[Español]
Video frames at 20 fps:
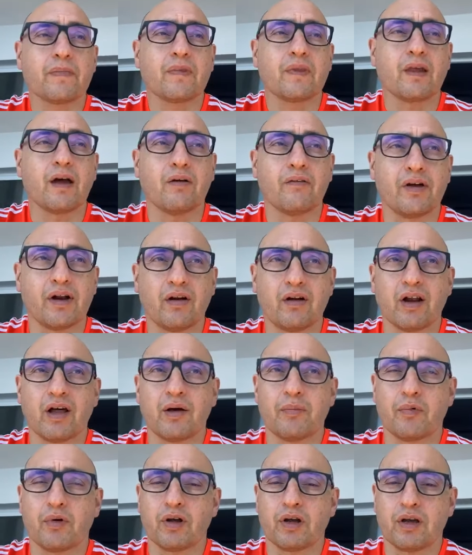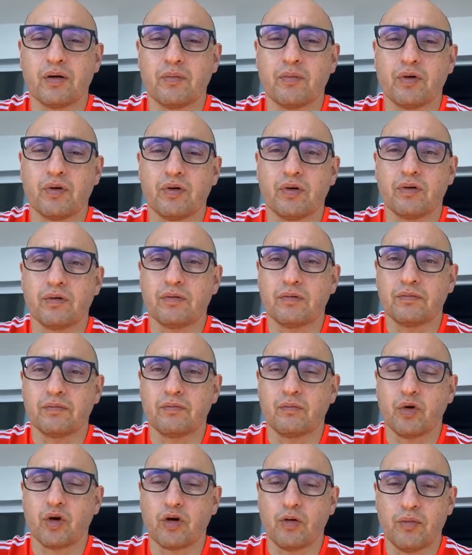A ver, ahora por ejemplo
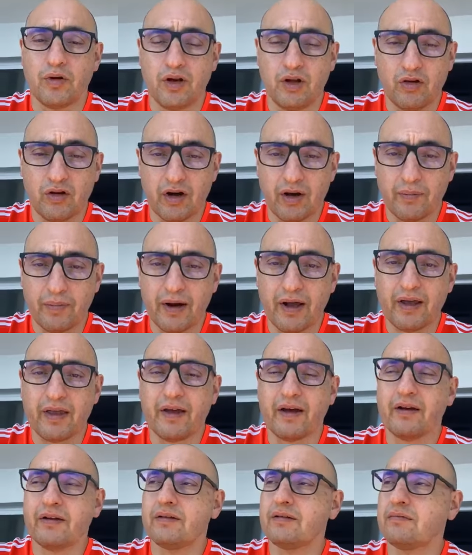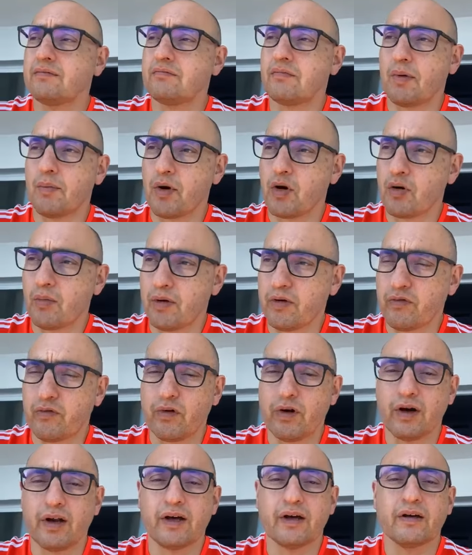voy con mi niño a la playa, vamos a comer
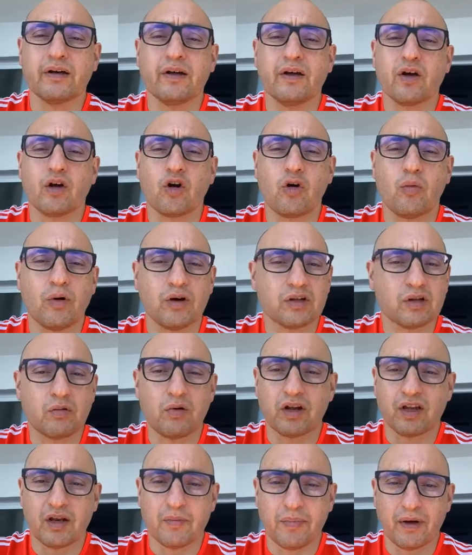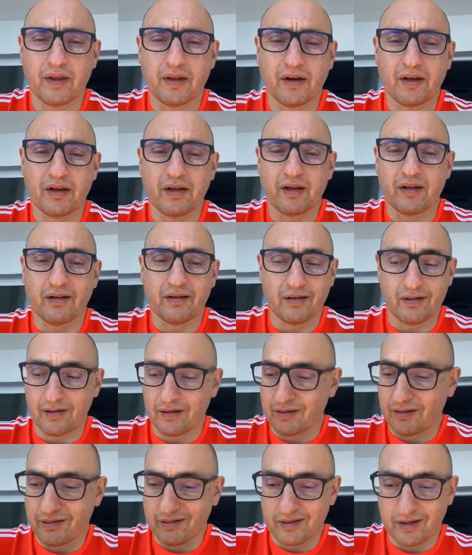fuera, como hace cualquier padre
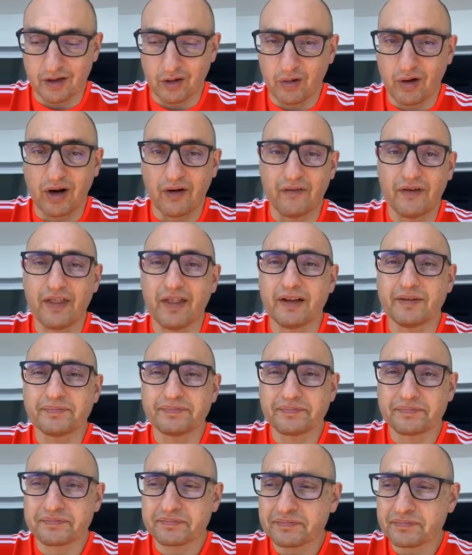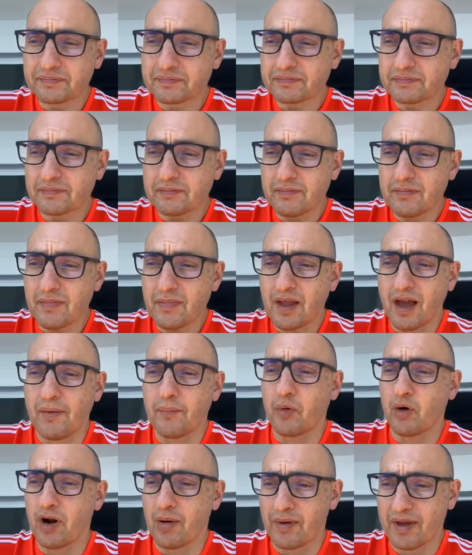de toda la vida.
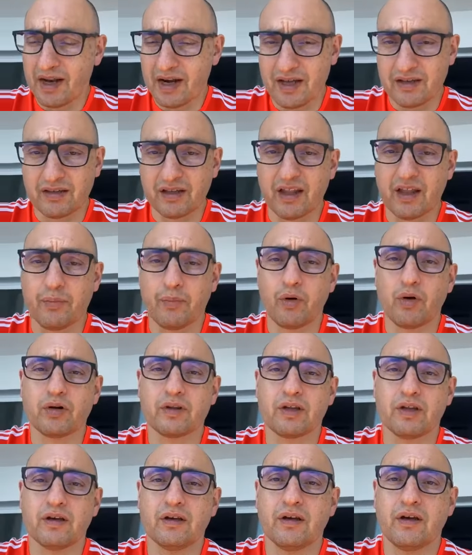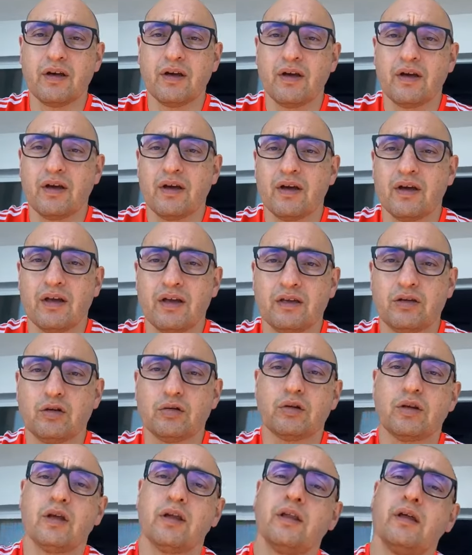Por la mañana hice deporte, y si
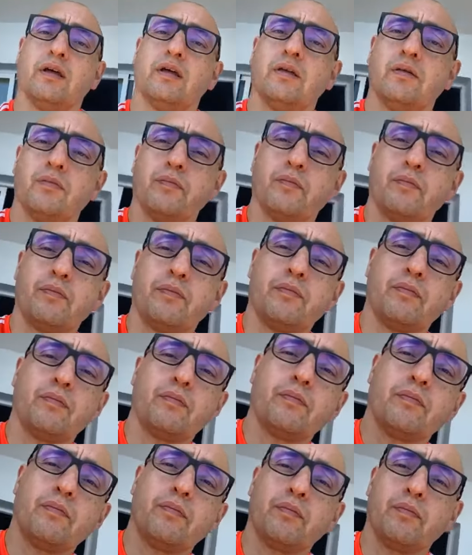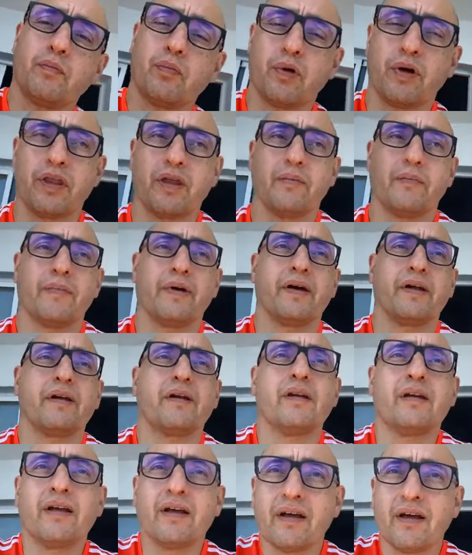ustedes pueden ver
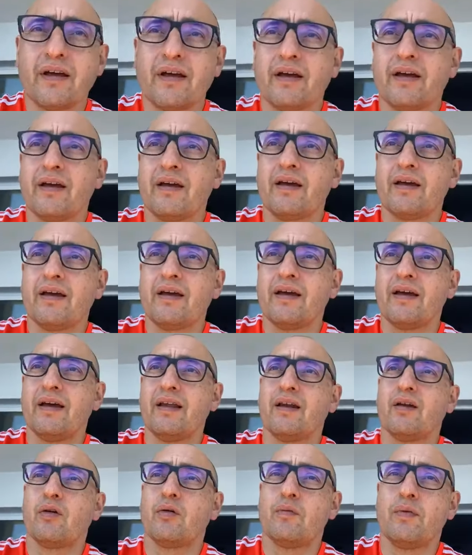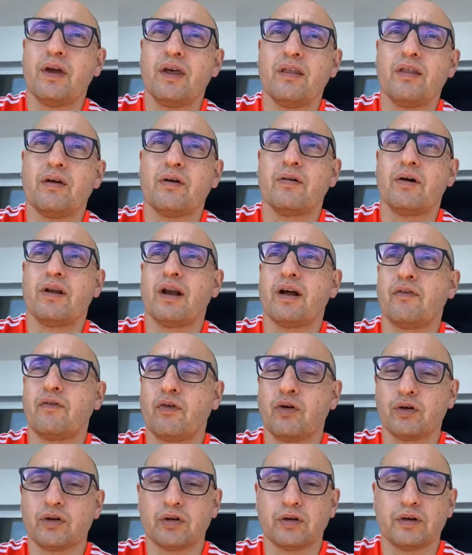en vídeos, en las
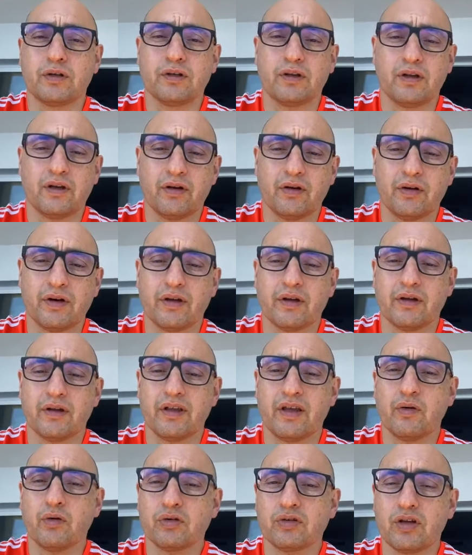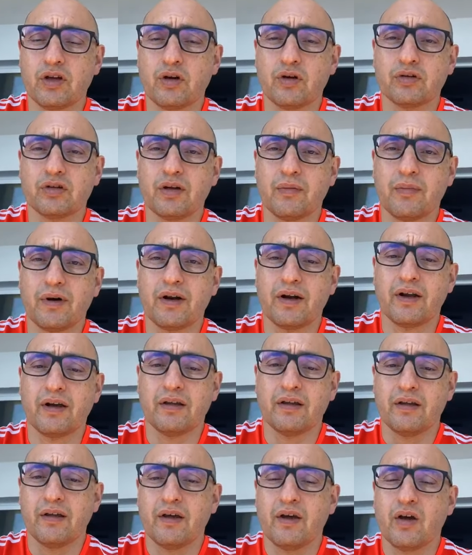fotos anteriores, llevo cinco semanas
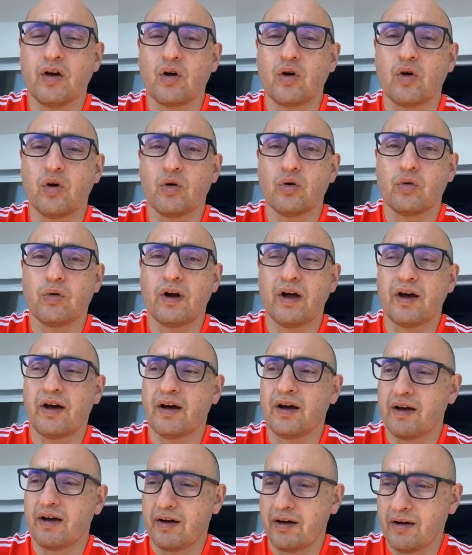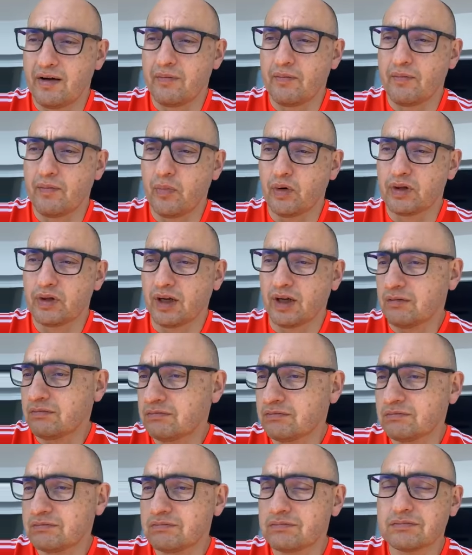con una bota,
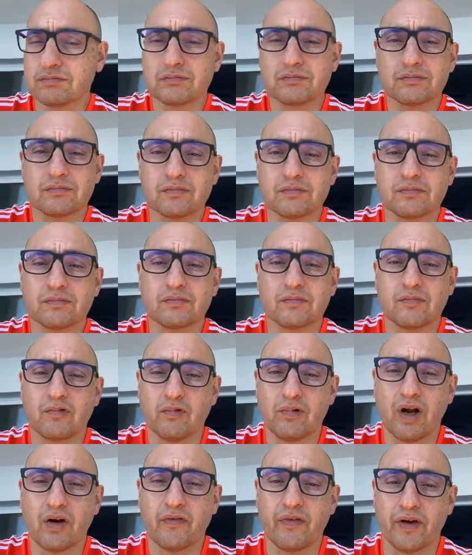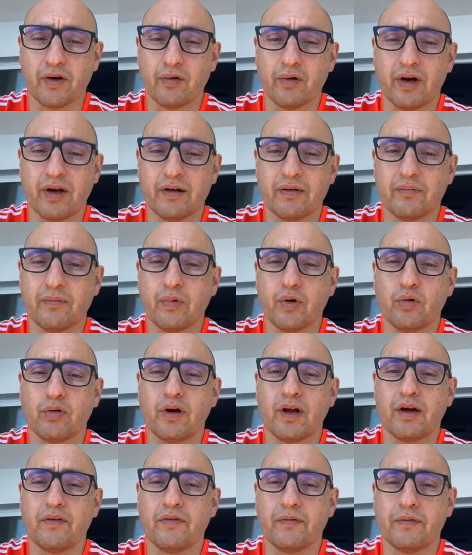una férula, por
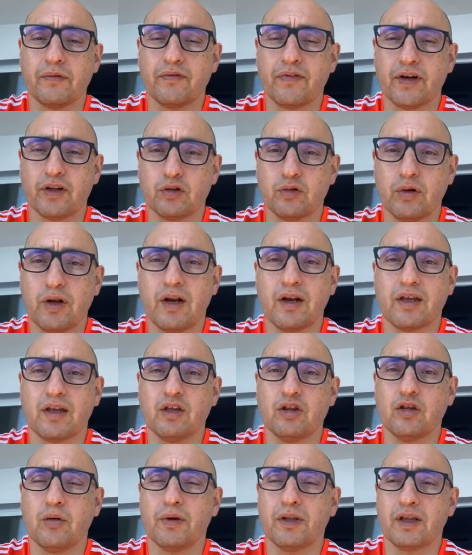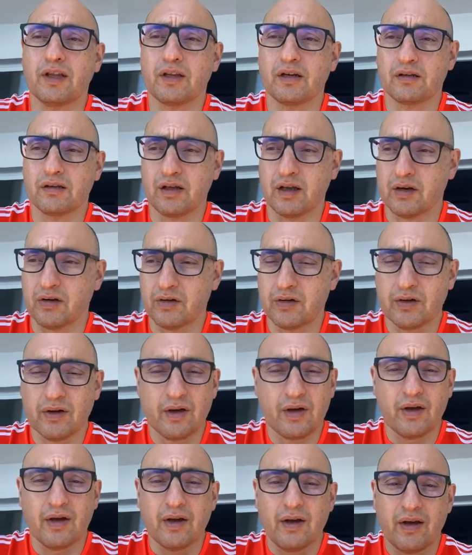una fractura del quinto metatarsiano.
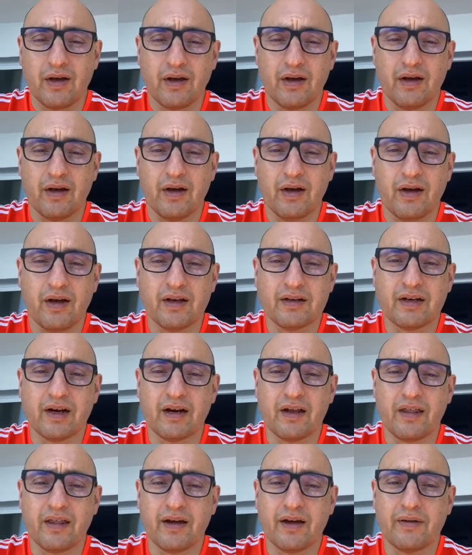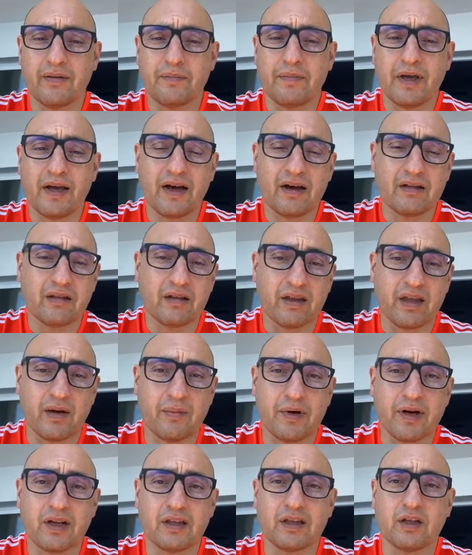En realidad en mi casa ya
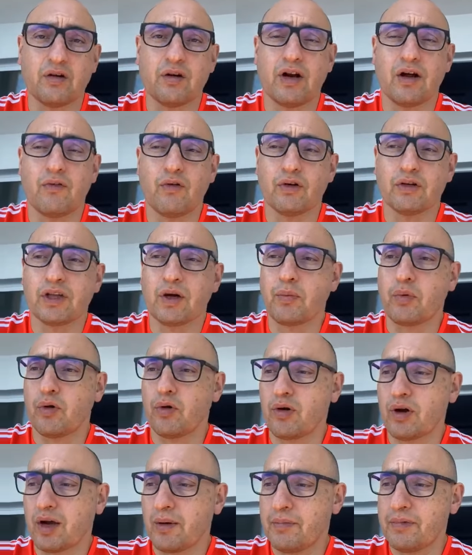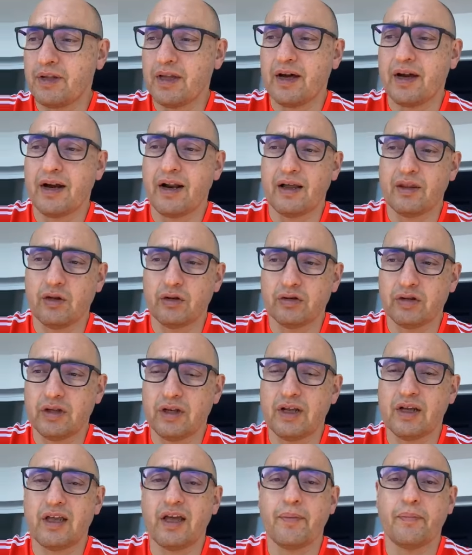me retiro la bota, puedo caminar, ando sin
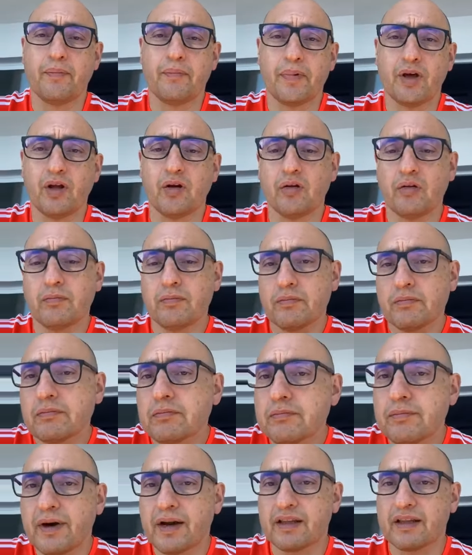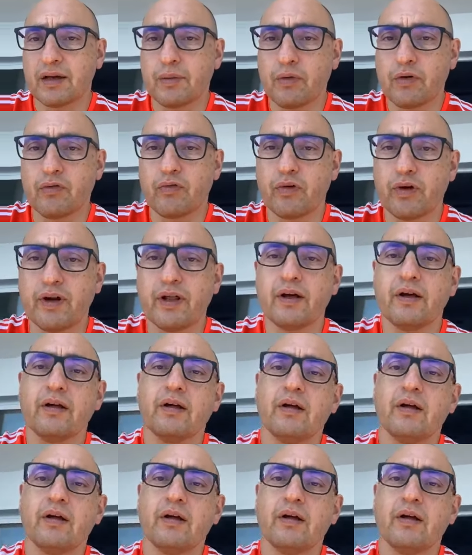ella, pero para estar por fuera